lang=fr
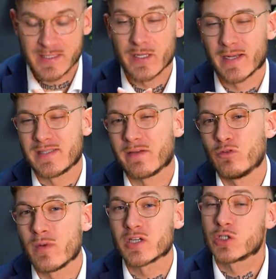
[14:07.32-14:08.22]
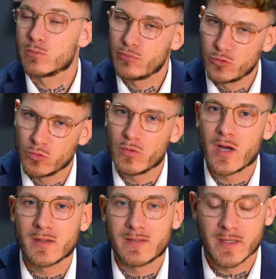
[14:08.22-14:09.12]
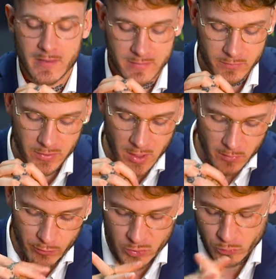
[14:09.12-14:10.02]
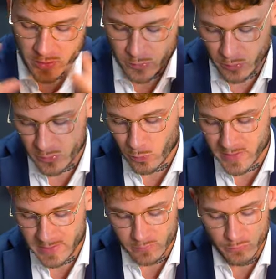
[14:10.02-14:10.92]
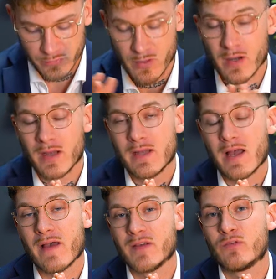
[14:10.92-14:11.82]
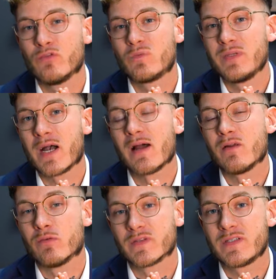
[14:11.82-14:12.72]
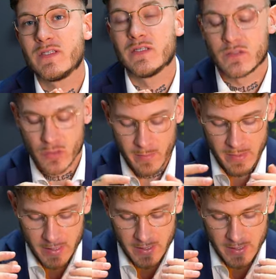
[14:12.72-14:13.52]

qui a une réserve de marche plutôt intéressante puisqu'on est sur 72 heures avec une spirale en silicium